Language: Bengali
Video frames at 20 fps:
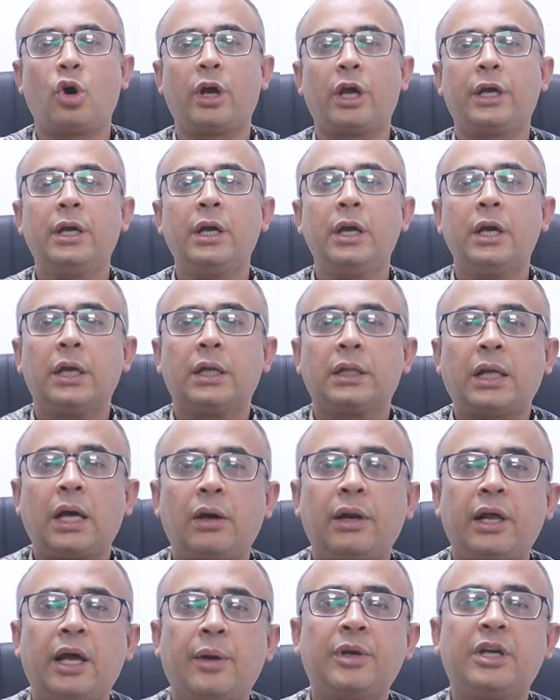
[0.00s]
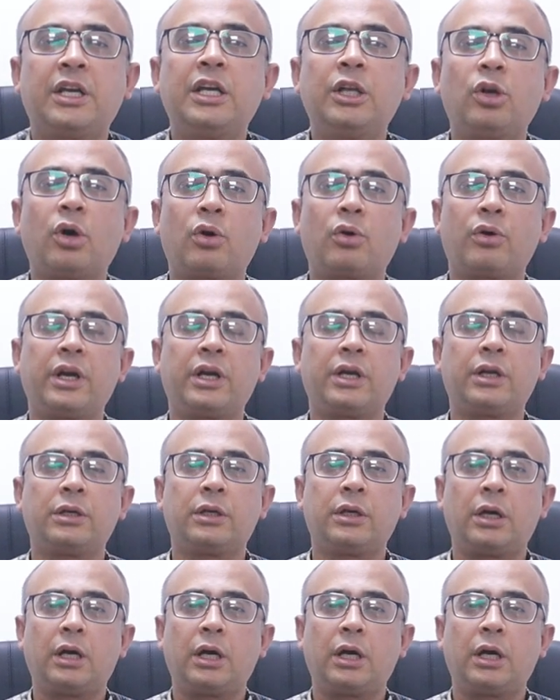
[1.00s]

হয় তাহলে আমি কি ধরনের